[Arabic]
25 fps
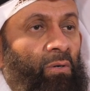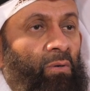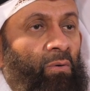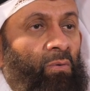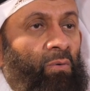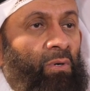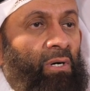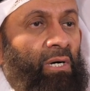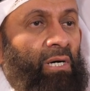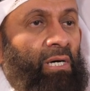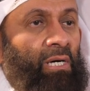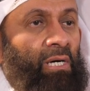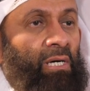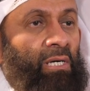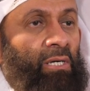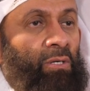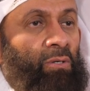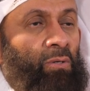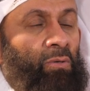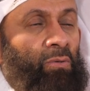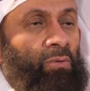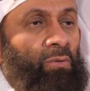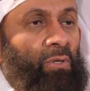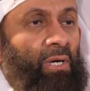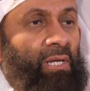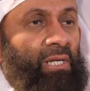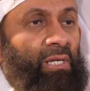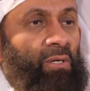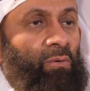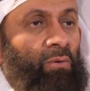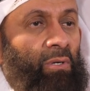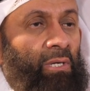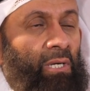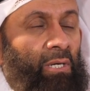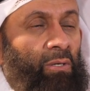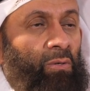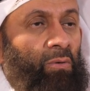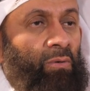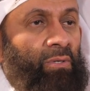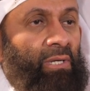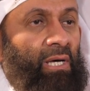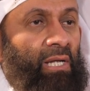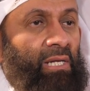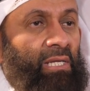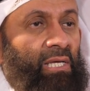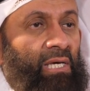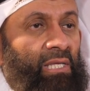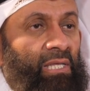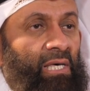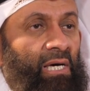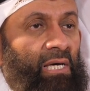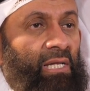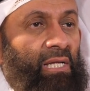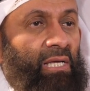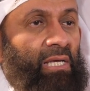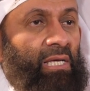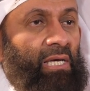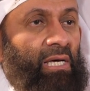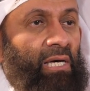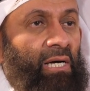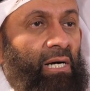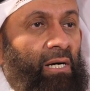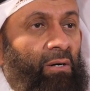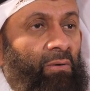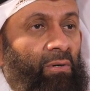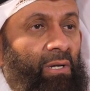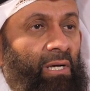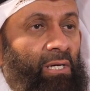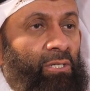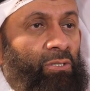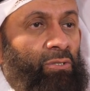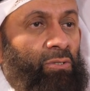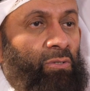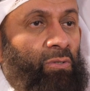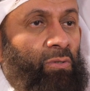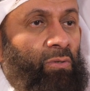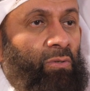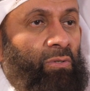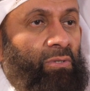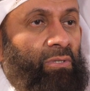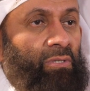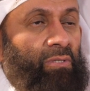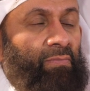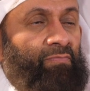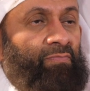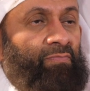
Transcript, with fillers: ويكونون ويكونان كذلك هؤلاء الشهود